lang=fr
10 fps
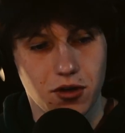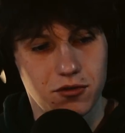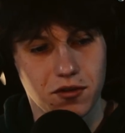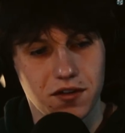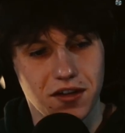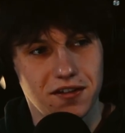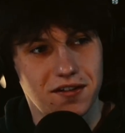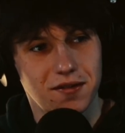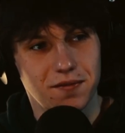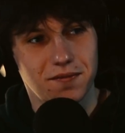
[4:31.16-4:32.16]
Jouer les tours, ça
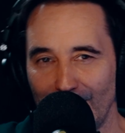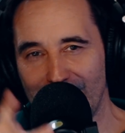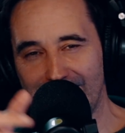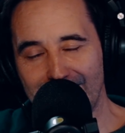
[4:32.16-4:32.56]
existe. Ah. Oh ok.